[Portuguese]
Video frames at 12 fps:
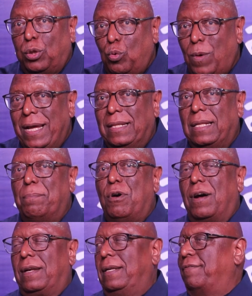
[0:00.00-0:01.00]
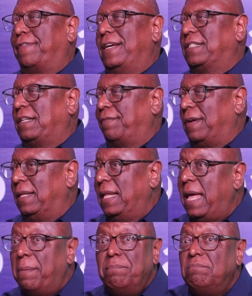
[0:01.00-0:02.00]
Luanda Morna Festival
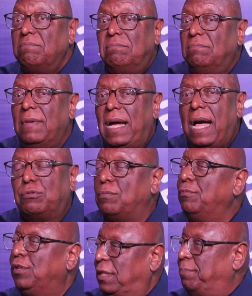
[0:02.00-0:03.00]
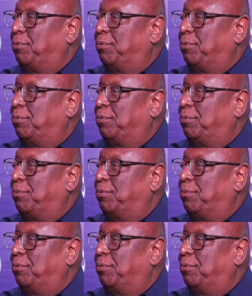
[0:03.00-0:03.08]
é algo muito